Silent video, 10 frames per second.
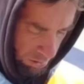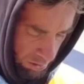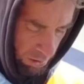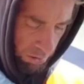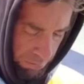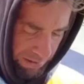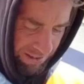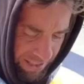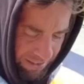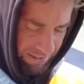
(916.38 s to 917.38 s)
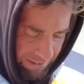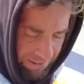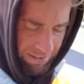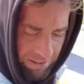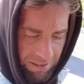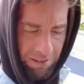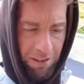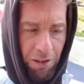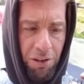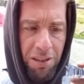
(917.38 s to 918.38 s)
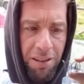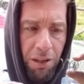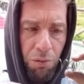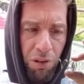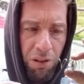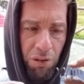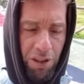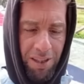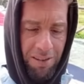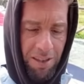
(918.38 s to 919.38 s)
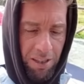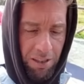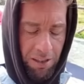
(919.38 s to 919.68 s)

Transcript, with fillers: Tengo que pensar de dónde saco un resorte así.